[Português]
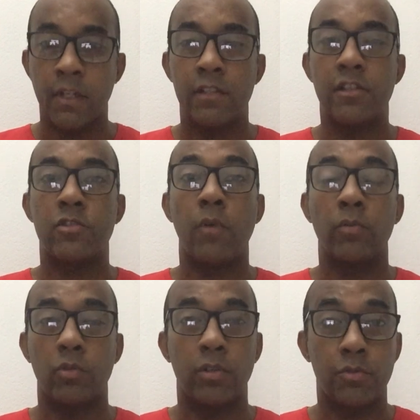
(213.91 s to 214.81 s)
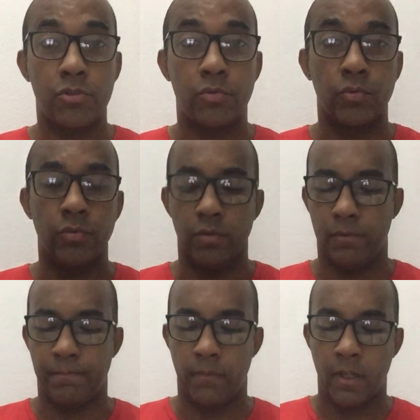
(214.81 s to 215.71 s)
Diz o autor do estudo:
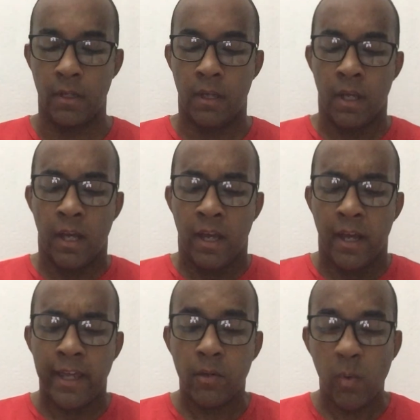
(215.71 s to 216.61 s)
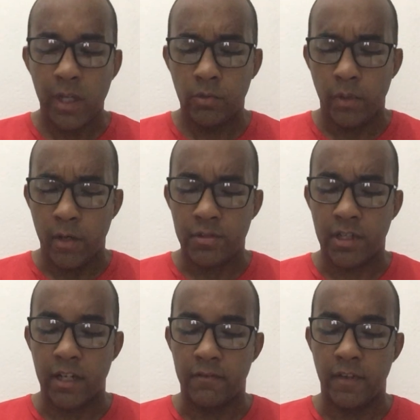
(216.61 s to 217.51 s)
Enquanto eu
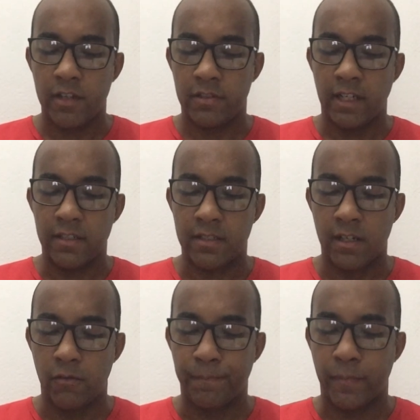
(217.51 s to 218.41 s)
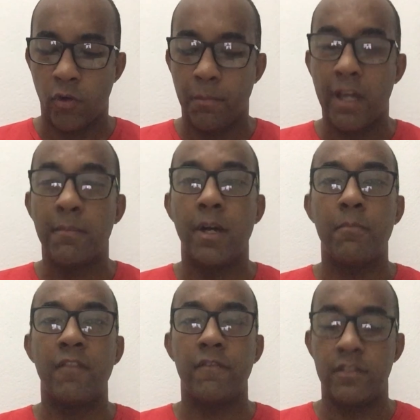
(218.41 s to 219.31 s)
escrevi esta lição, uma irmã
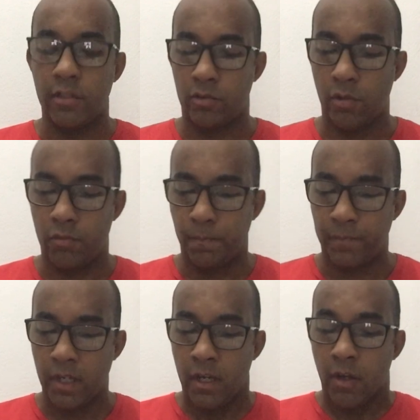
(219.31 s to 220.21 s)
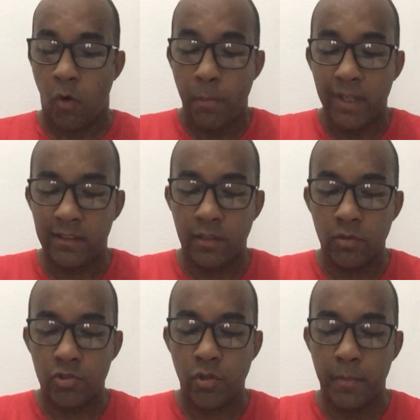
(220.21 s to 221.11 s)
me visitou,
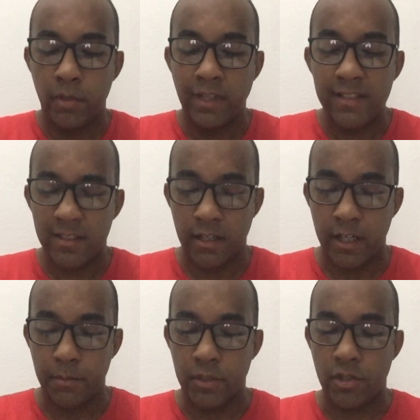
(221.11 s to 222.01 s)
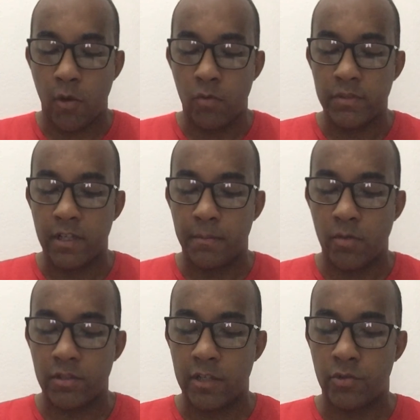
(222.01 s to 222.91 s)
comentando sobre o desânimo de alguns
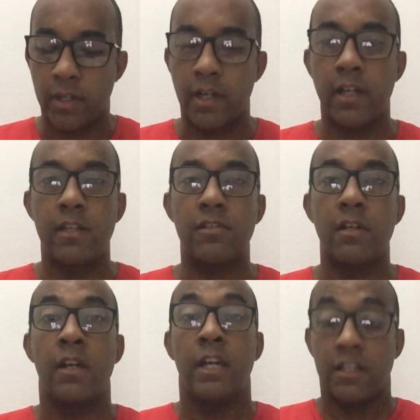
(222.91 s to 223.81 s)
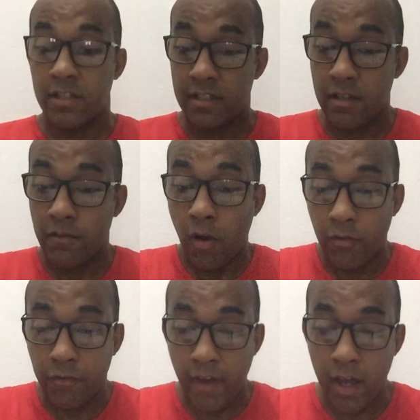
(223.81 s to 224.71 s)
irmãos da sua igreja de se
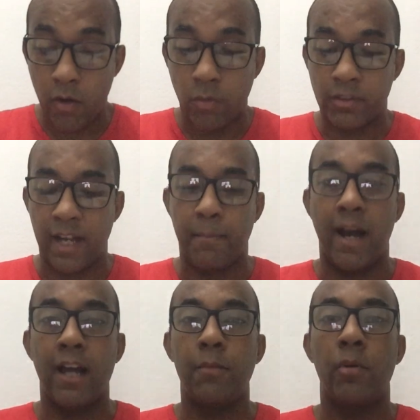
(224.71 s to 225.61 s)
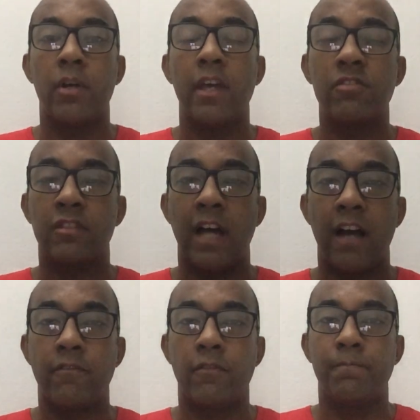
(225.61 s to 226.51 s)
envolver com o trabalho porque
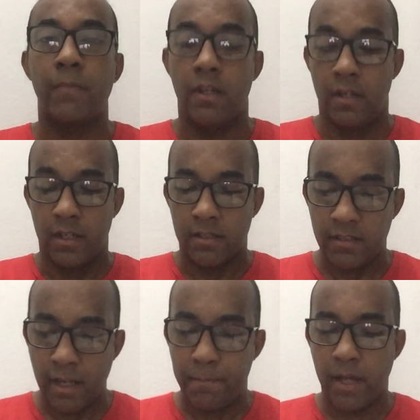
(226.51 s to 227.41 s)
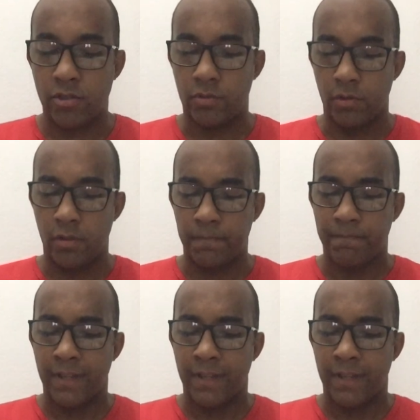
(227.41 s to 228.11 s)
estavam sem pastor.